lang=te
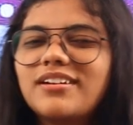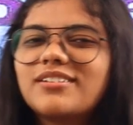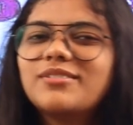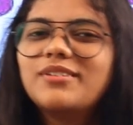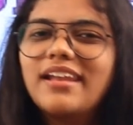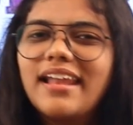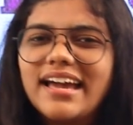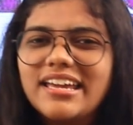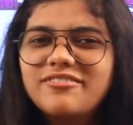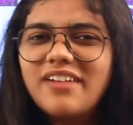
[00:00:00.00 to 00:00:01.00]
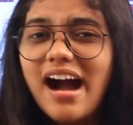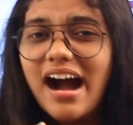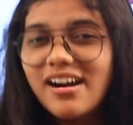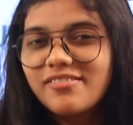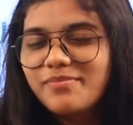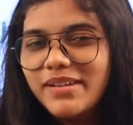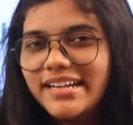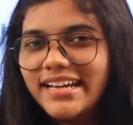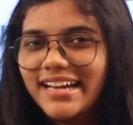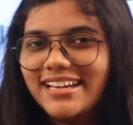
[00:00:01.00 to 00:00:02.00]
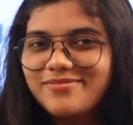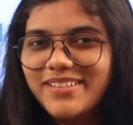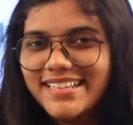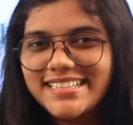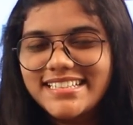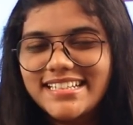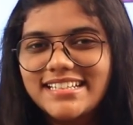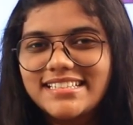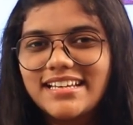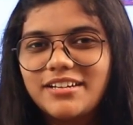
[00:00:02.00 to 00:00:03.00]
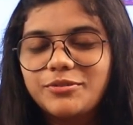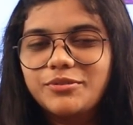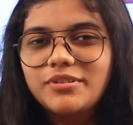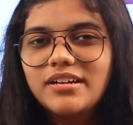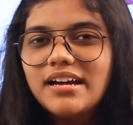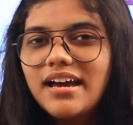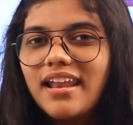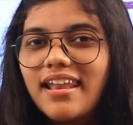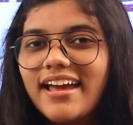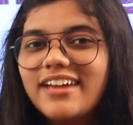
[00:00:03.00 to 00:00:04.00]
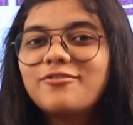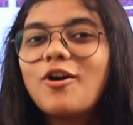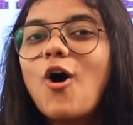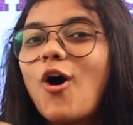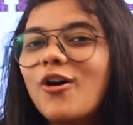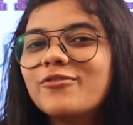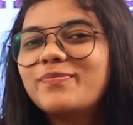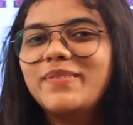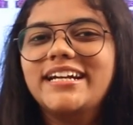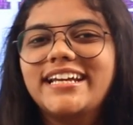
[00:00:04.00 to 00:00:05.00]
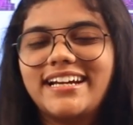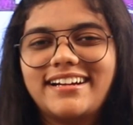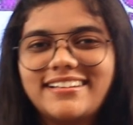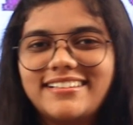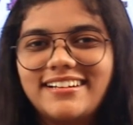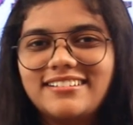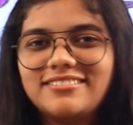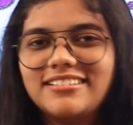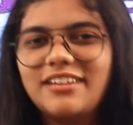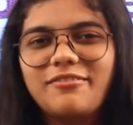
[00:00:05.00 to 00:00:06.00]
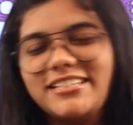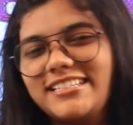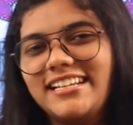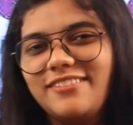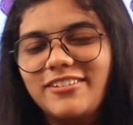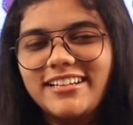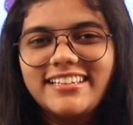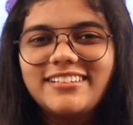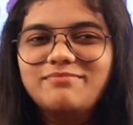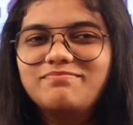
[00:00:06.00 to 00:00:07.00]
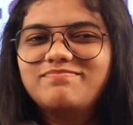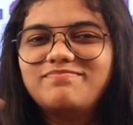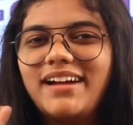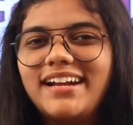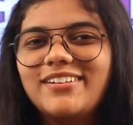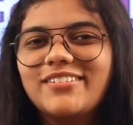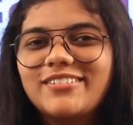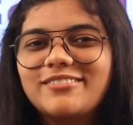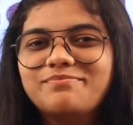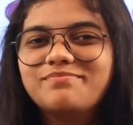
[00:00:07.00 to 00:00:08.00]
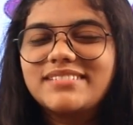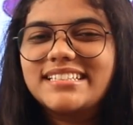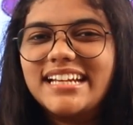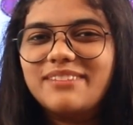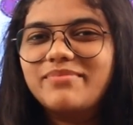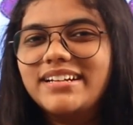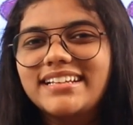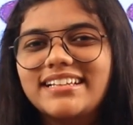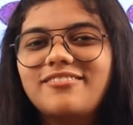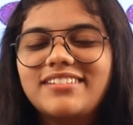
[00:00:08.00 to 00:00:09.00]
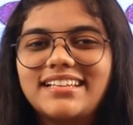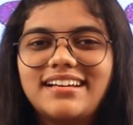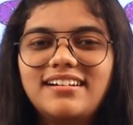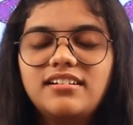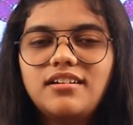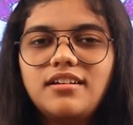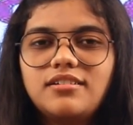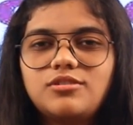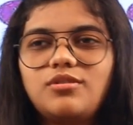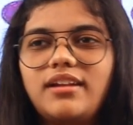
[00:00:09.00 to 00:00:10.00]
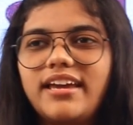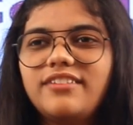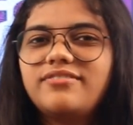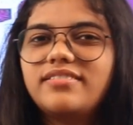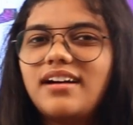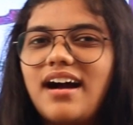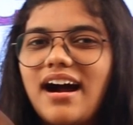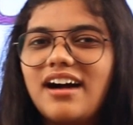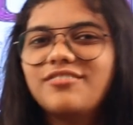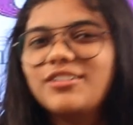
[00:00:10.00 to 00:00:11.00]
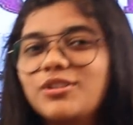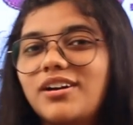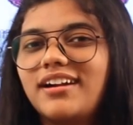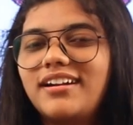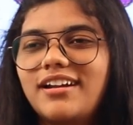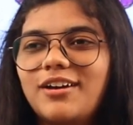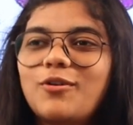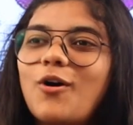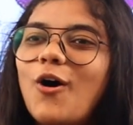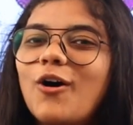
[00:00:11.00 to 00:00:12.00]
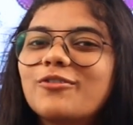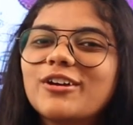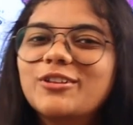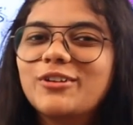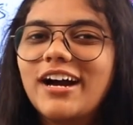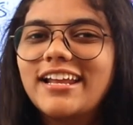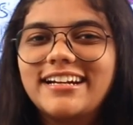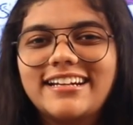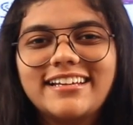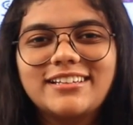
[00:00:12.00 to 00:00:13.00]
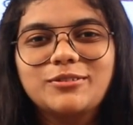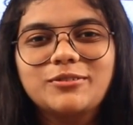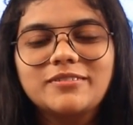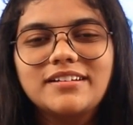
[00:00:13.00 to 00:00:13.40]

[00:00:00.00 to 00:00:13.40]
వరకు లైఫ్ హాఫ్ బీటెక్ అని మెన్షన్ చేశాను లైఫ్ ఆఫ్ బీటెక్ కదా ఈ క్వశ్చన్ ఎవరికి మైండ్లో స్టేట్మెంట్ ఇది అవ్వలేదా సో లైఫ్ హాఫ్ ఎందుకు అంటున్నాను ఆఫ్ ఎందుకు అనట్లేదు